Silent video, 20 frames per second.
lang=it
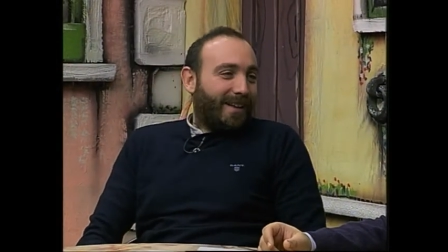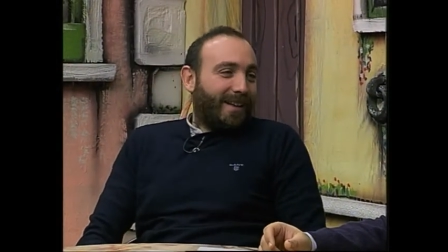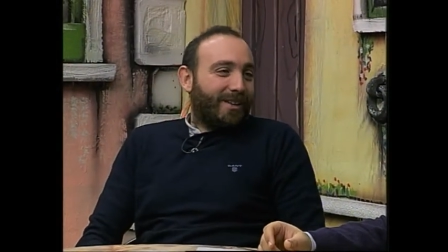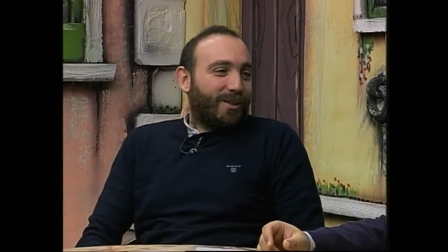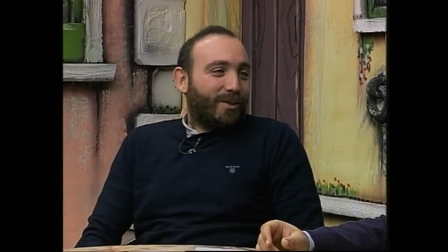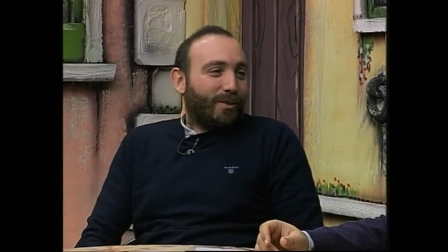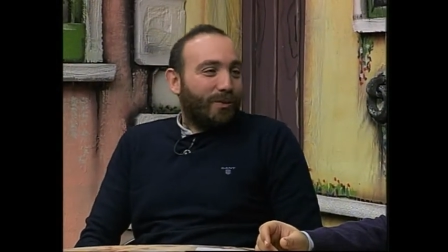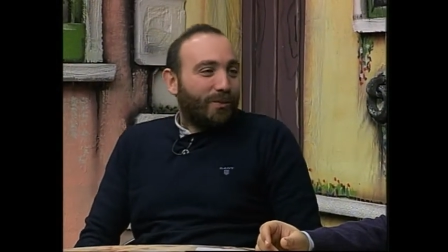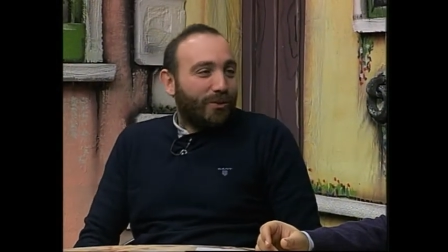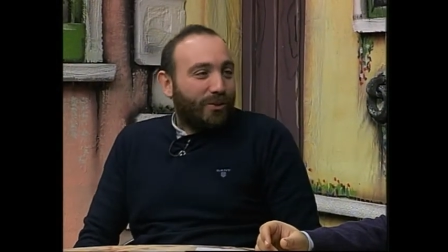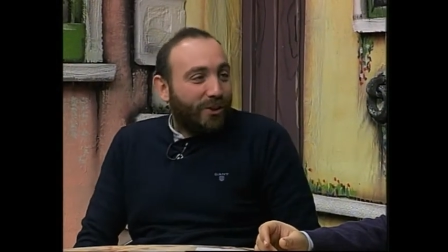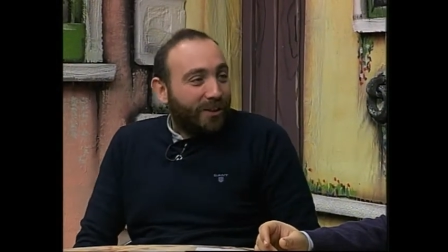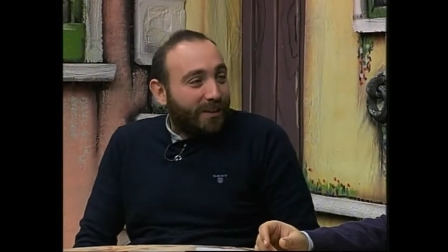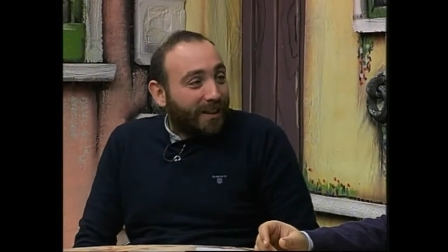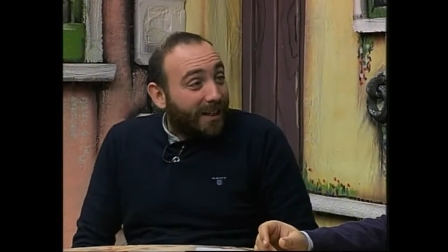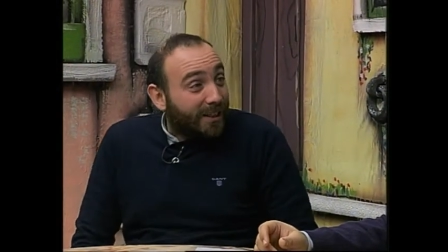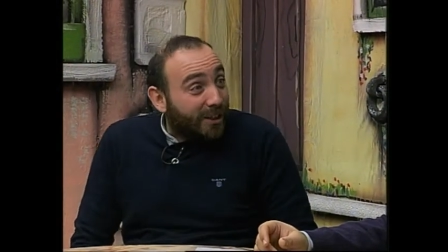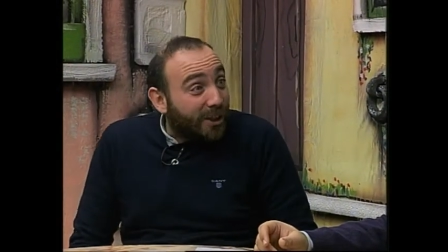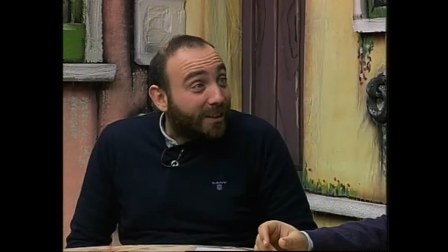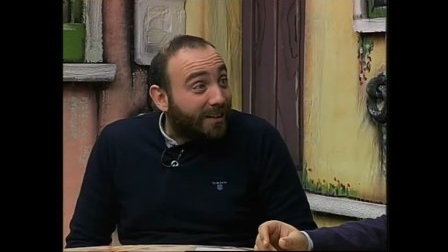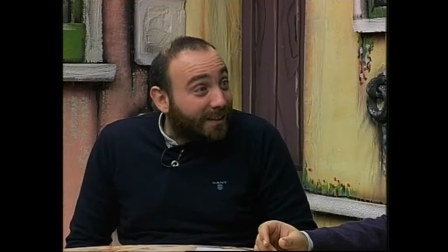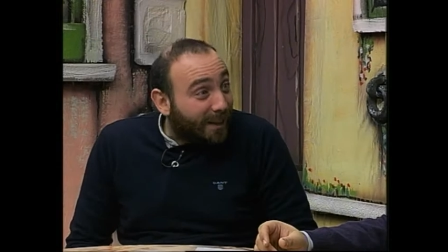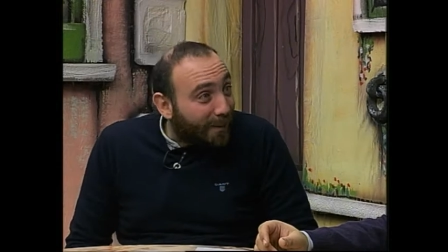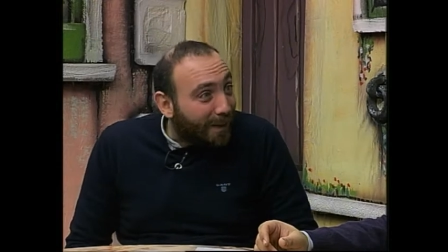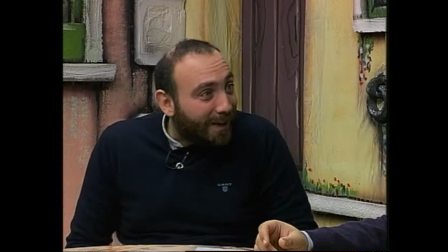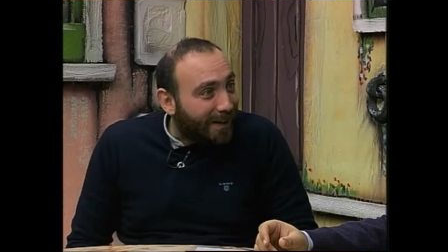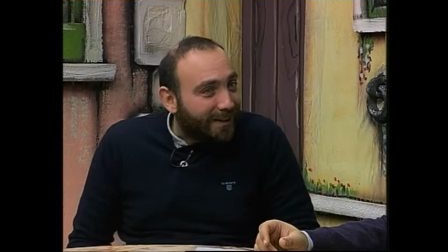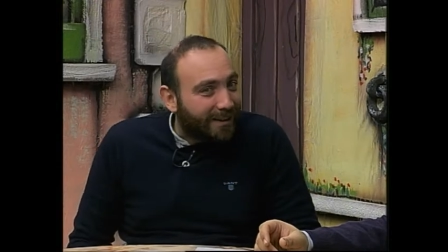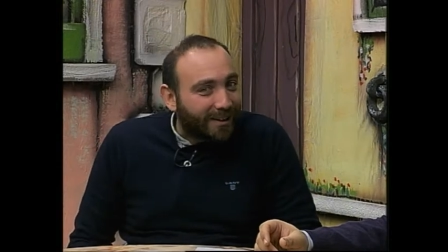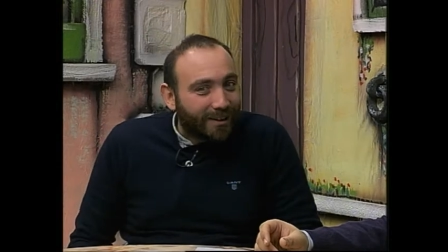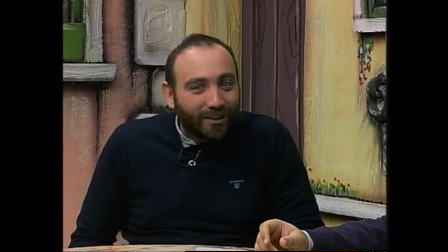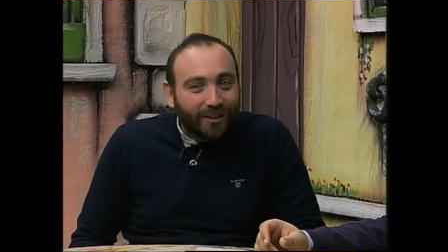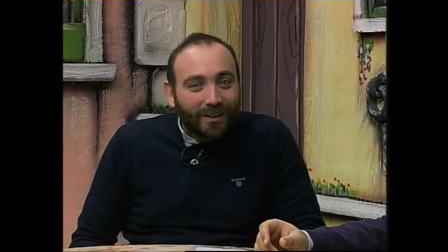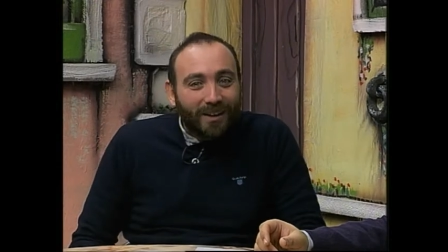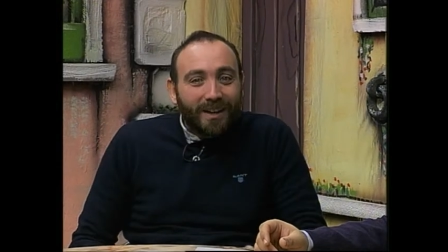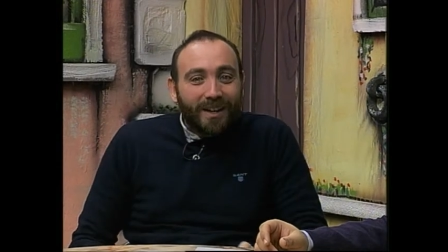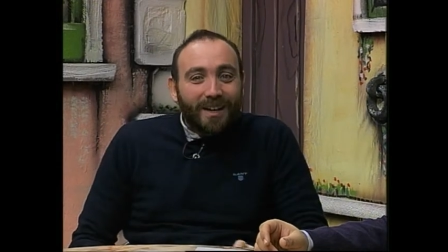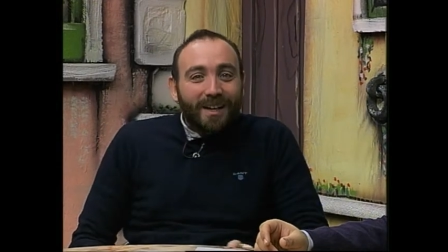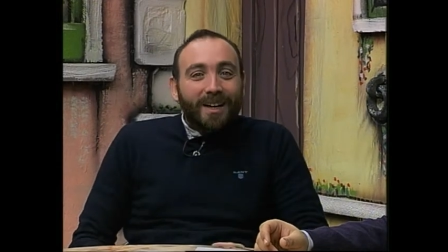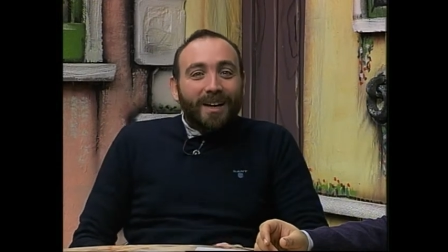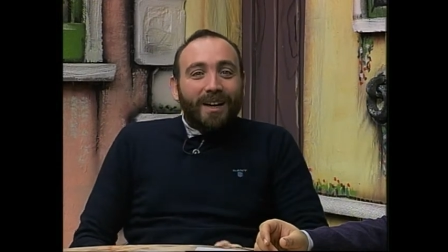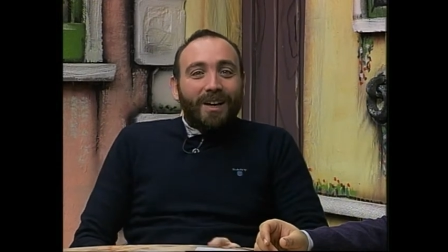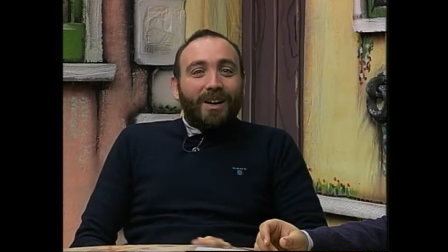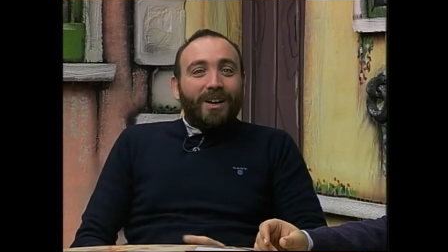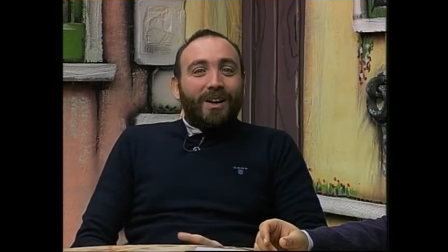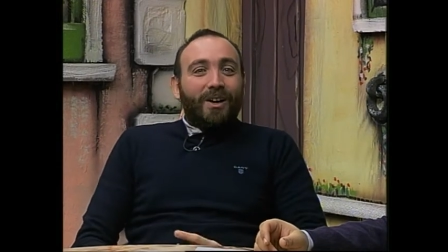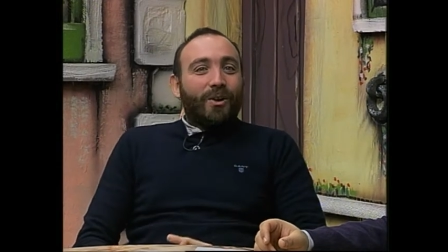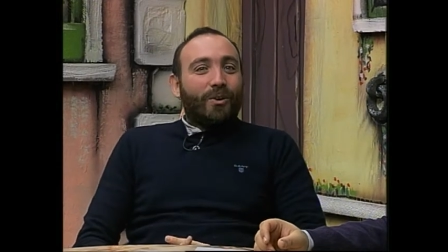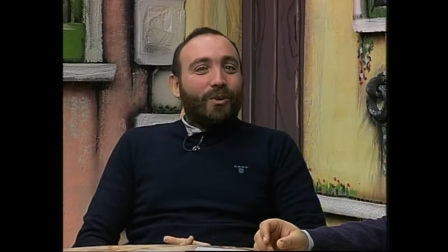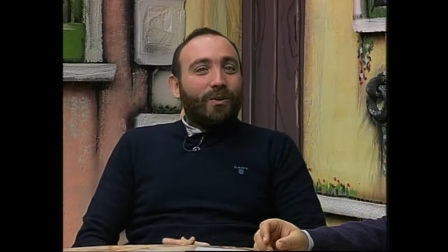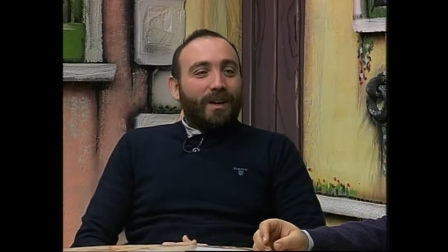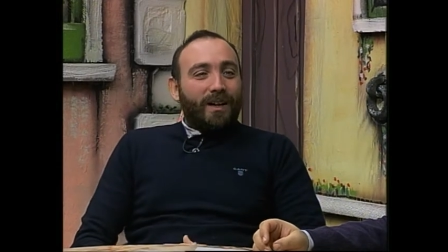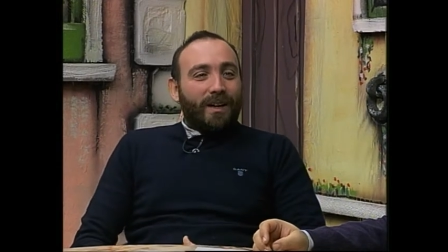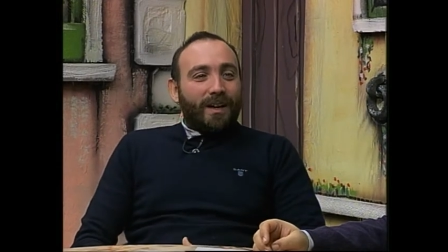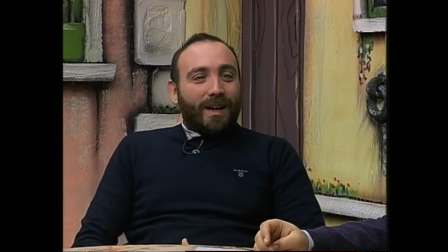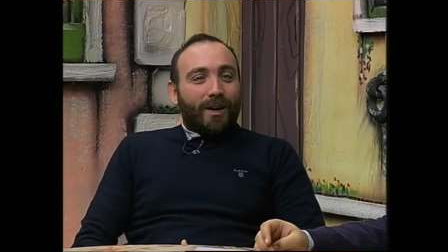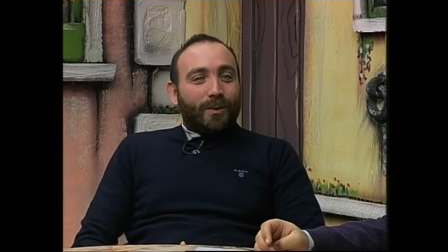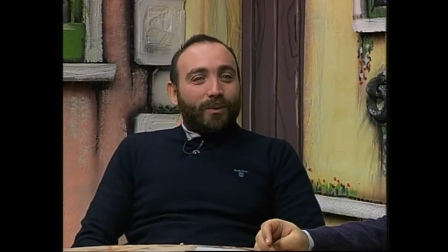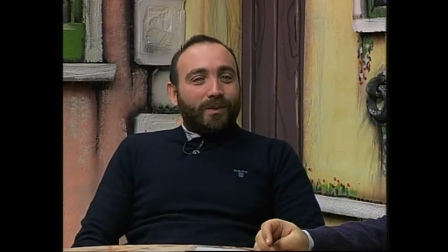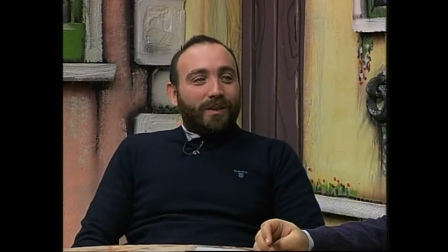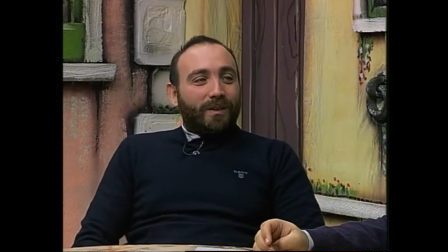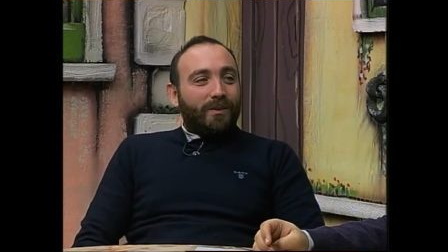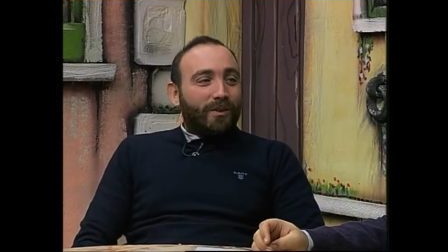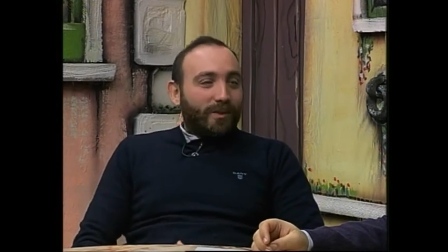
che sono uscite recentemente con, con Einaudi.